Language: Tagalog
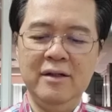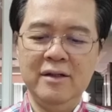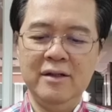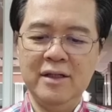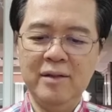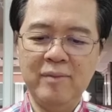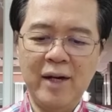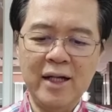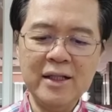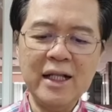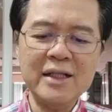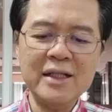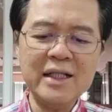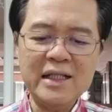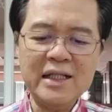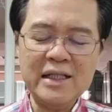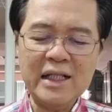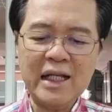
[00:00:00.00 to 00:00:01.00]
'Di ba?
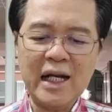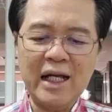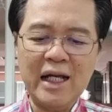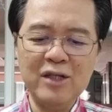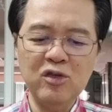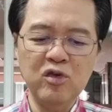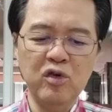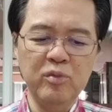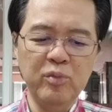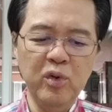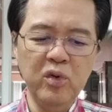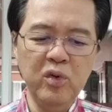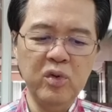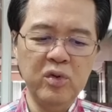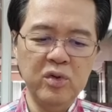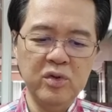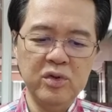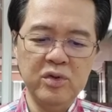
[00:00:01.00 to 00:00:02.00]
Natitira yung ubo.
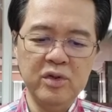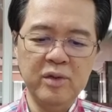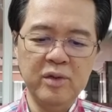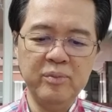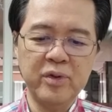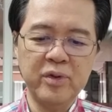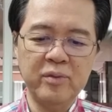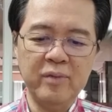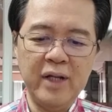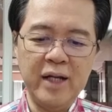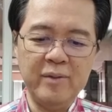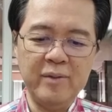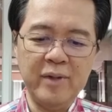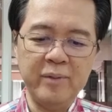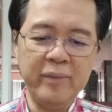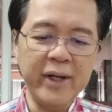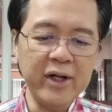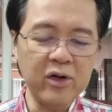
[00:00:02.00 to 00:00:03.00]
Yun ang
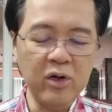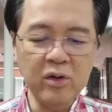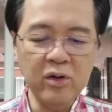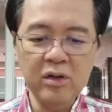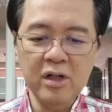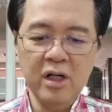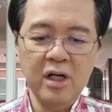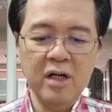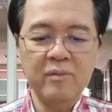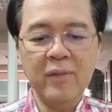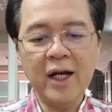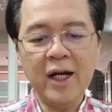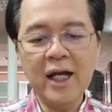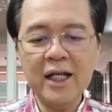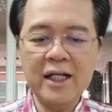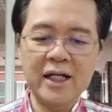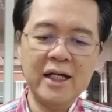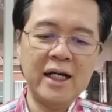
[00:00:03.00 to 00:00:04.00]
problema. Pero
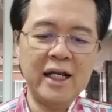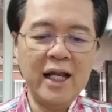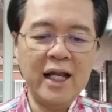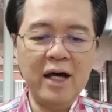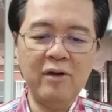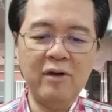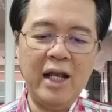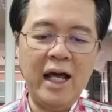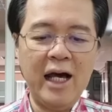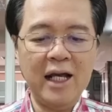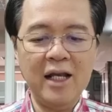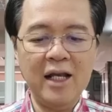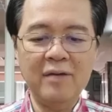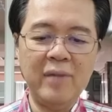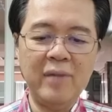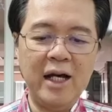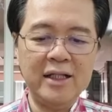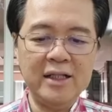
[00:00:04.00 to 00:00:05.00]
magaling ka na, wala ka
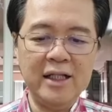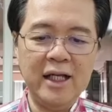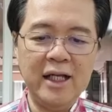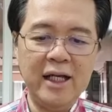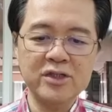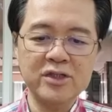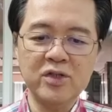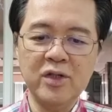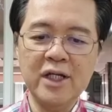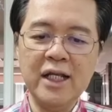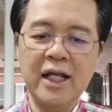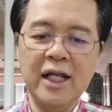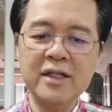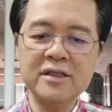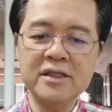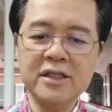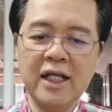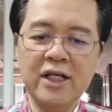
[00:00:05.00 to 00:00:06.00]
ng body ache. So yan
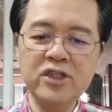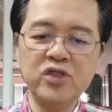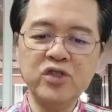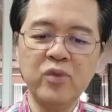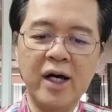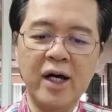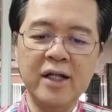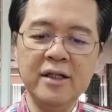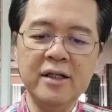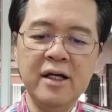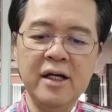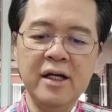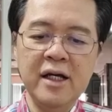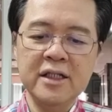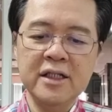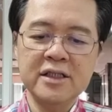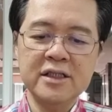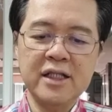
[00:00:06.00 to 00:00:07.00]
ang stage
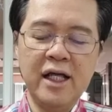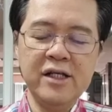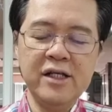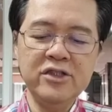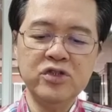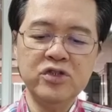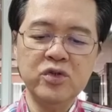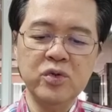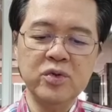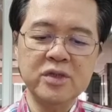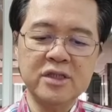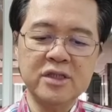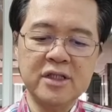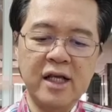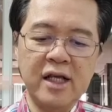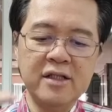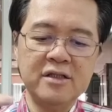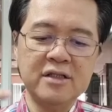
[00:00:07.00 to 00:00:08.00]
1, stage 2,
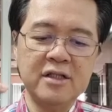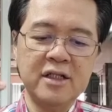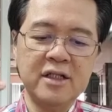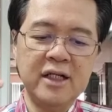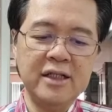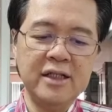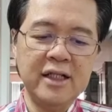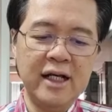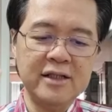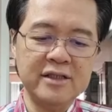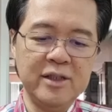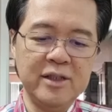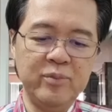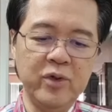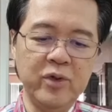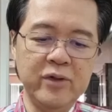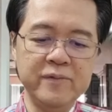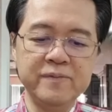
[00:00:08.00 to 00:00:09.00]
stage 3 ng
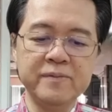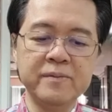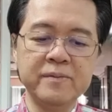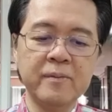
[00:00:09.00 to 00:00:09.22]
sipon.